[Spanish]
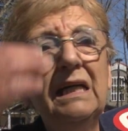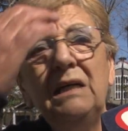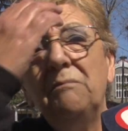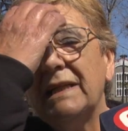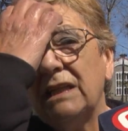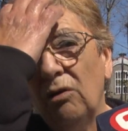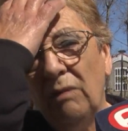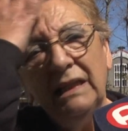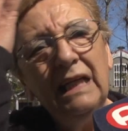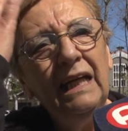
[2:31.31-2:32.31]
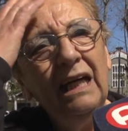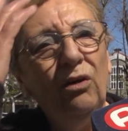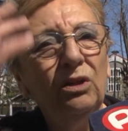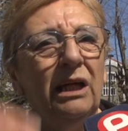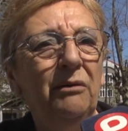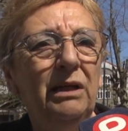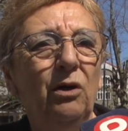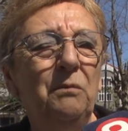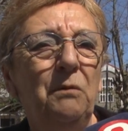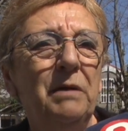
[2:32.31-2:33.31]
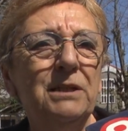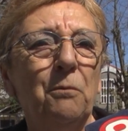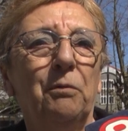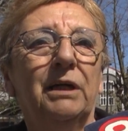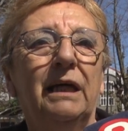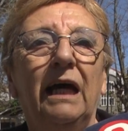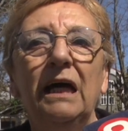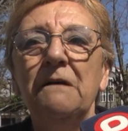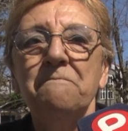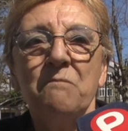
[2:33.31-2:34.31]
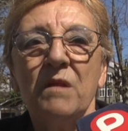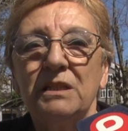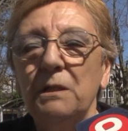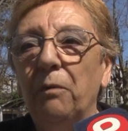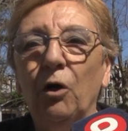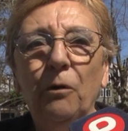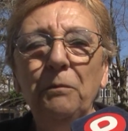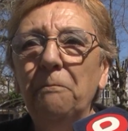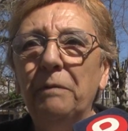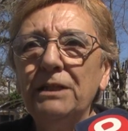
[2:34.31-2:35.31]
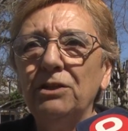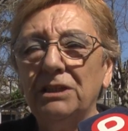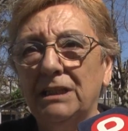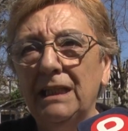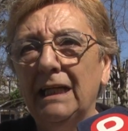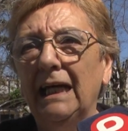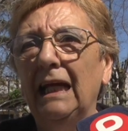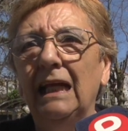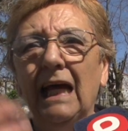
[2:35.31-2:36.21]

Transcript: Y pasado mañana otra vez dos mil pesos, porque si pongo mil pesos sigue